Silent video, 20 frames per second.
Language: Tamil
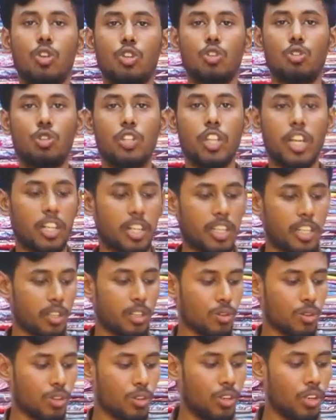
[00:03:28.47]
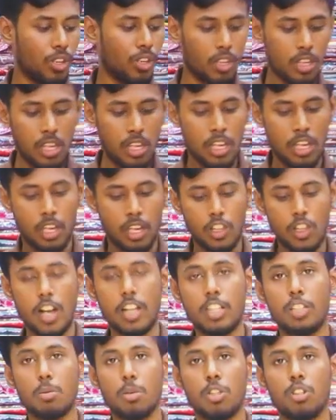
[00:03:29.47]
உங்களுக்கு சுடிதார் கட்டிங் வரும் இது
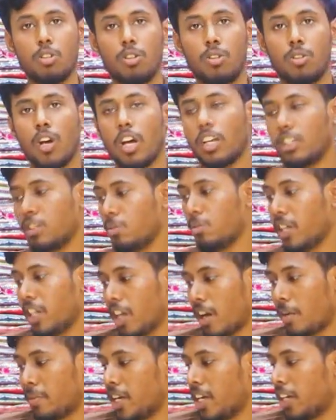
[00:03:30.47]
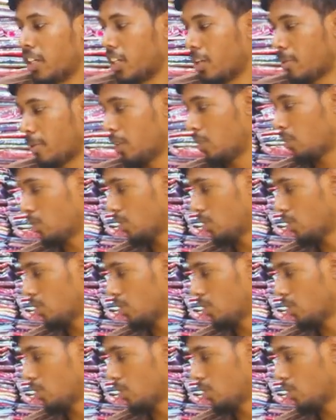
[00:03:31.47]
அஞ்சு பீஸ் வரும் அஞ்சுமே நீங்கள் அப்படியே எடுக்கிற மாதிரி